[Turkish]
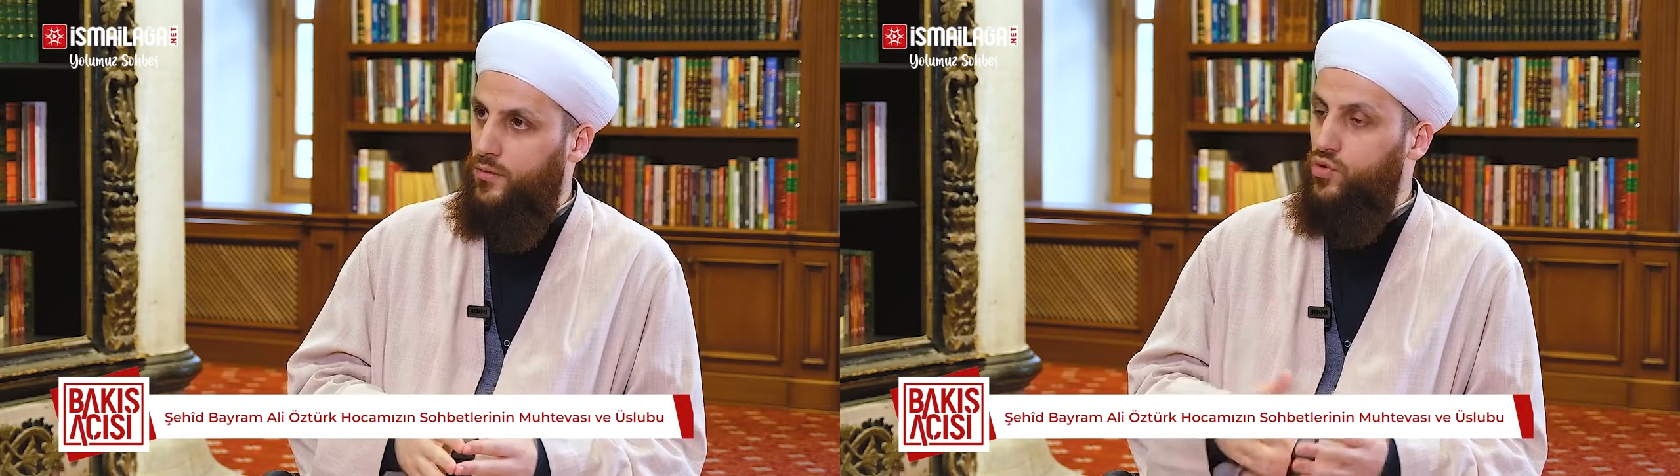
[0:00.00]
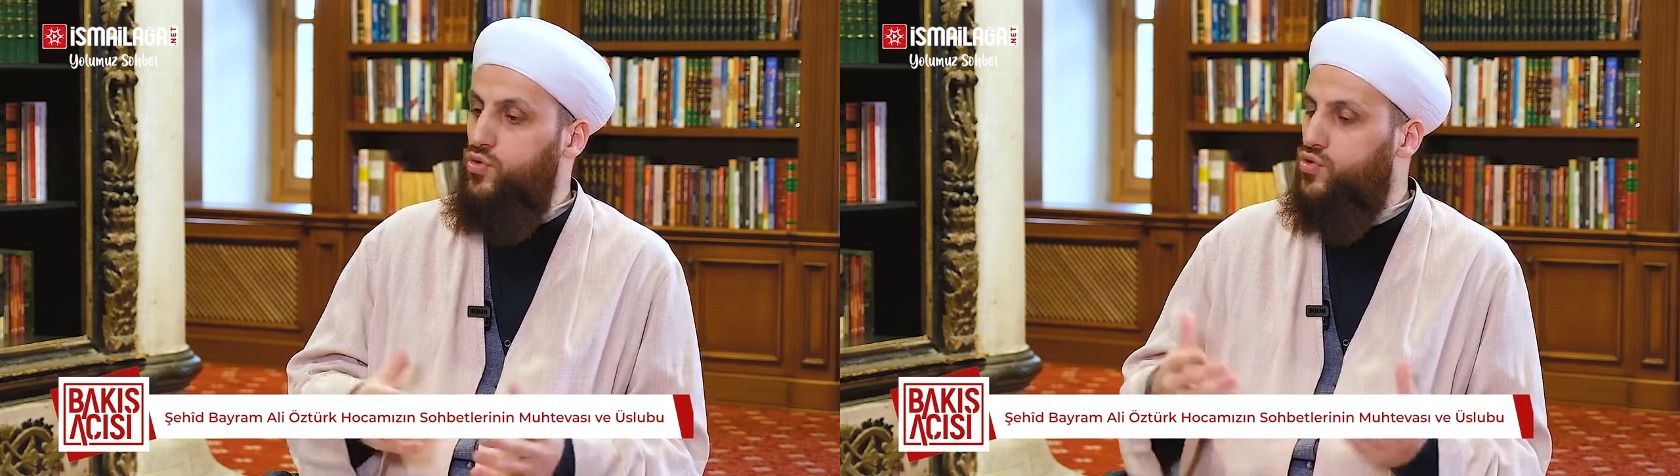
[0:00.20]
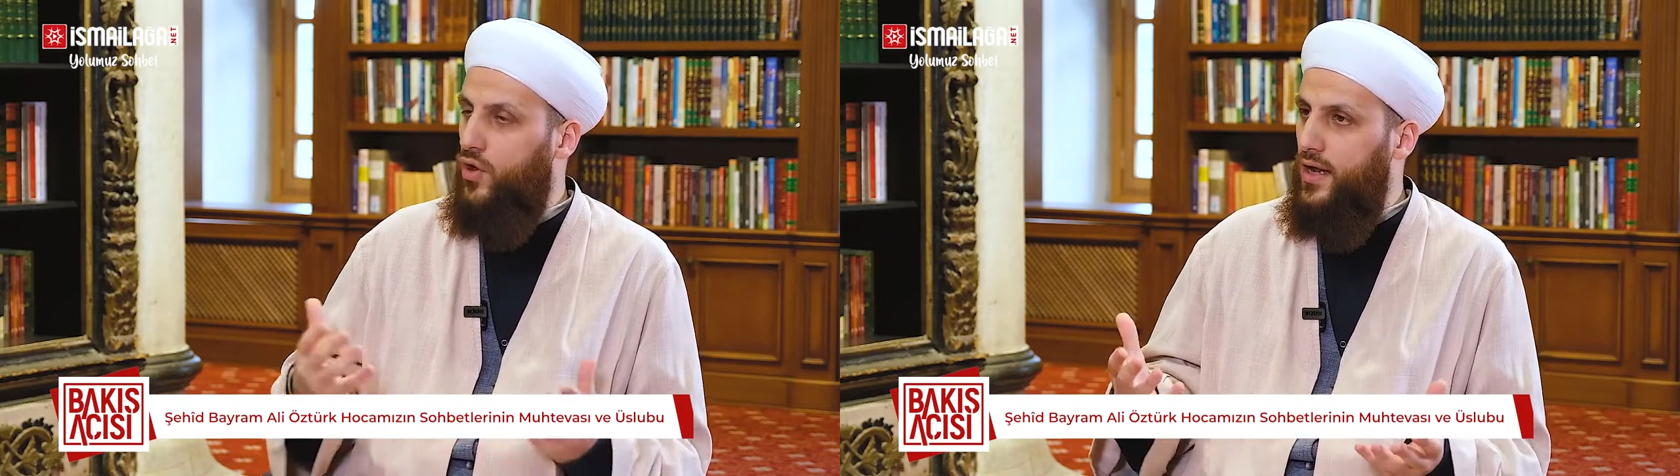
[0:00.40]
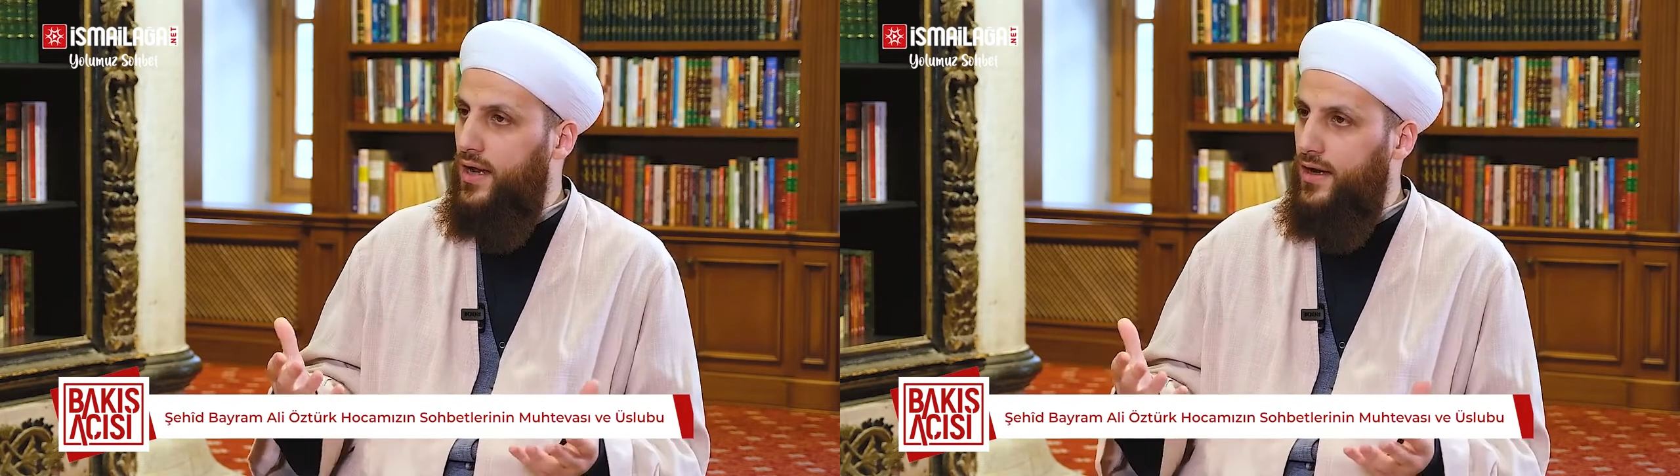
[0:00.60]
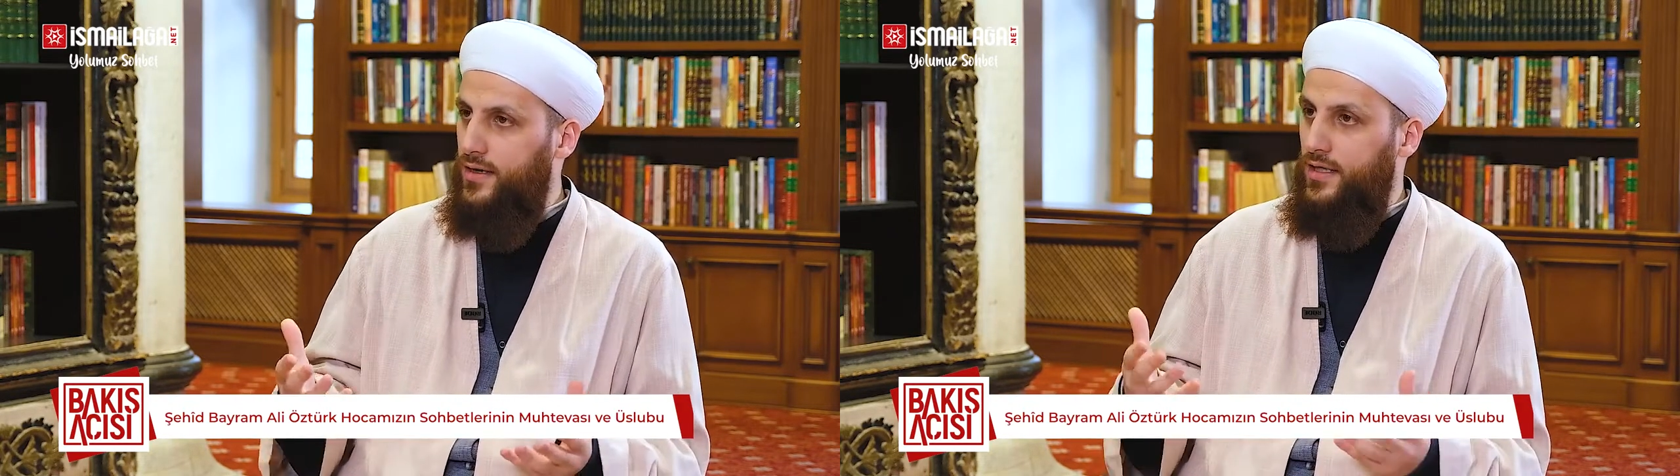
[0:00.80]
bunu
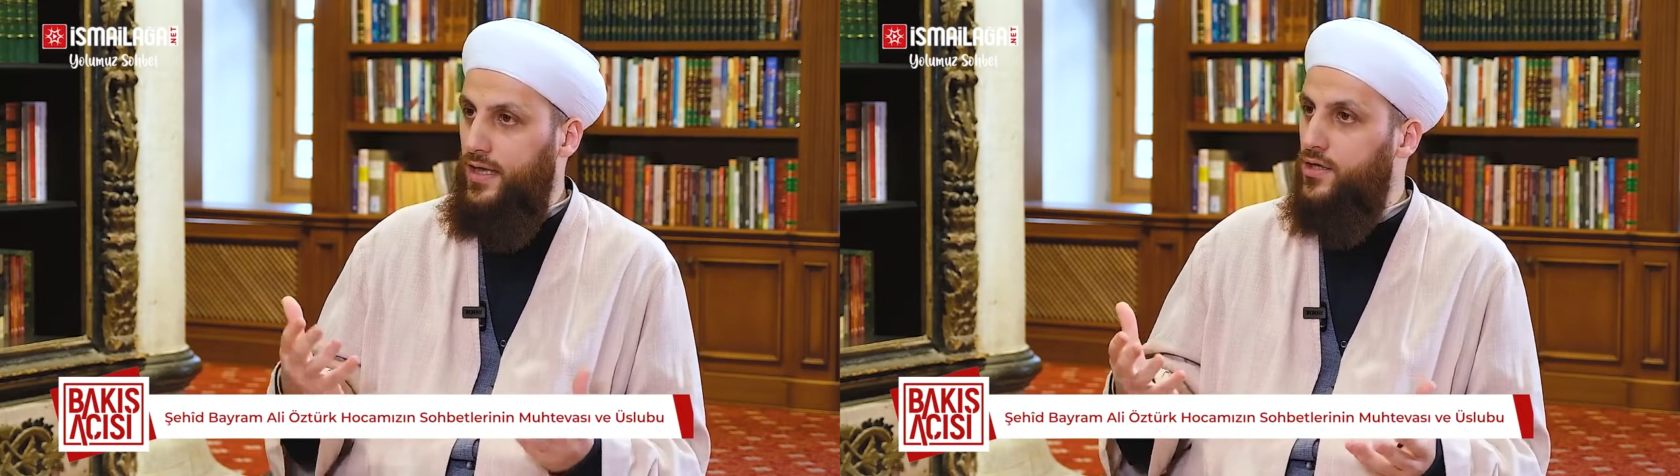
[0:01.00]
söylerlerdi.